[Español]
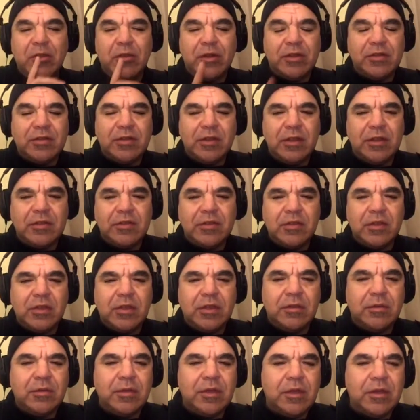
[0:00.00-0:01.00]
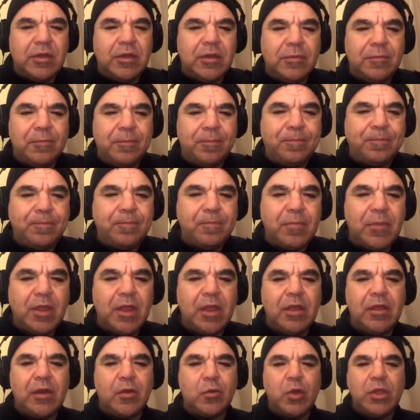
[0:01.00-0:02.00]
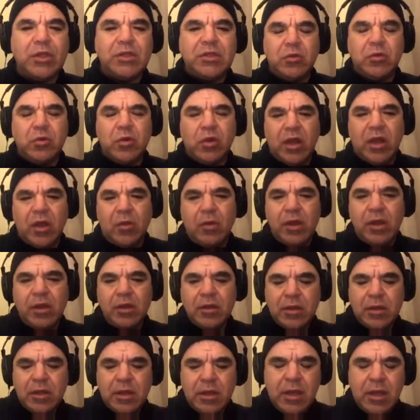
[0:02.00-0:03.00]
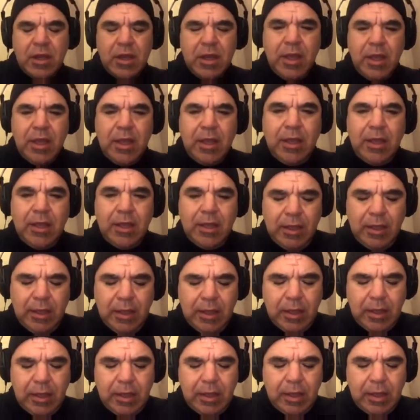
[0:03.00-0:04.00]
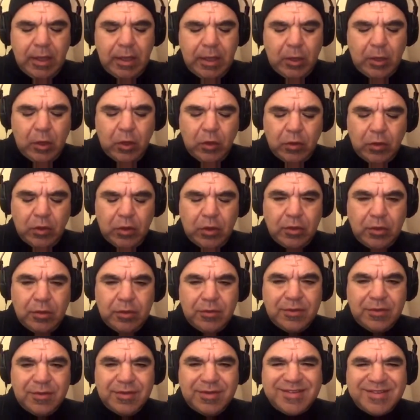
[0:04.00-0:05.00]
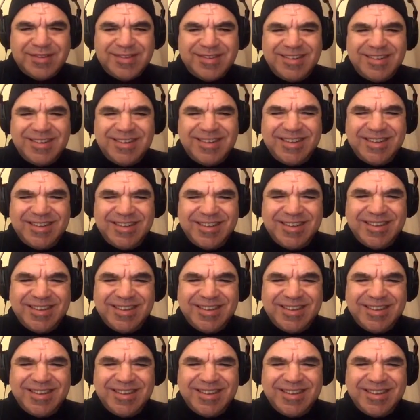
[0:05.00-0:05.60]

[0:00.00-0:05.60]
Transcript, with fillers: ese es, eh, Ruiz Estoy buscando Sí.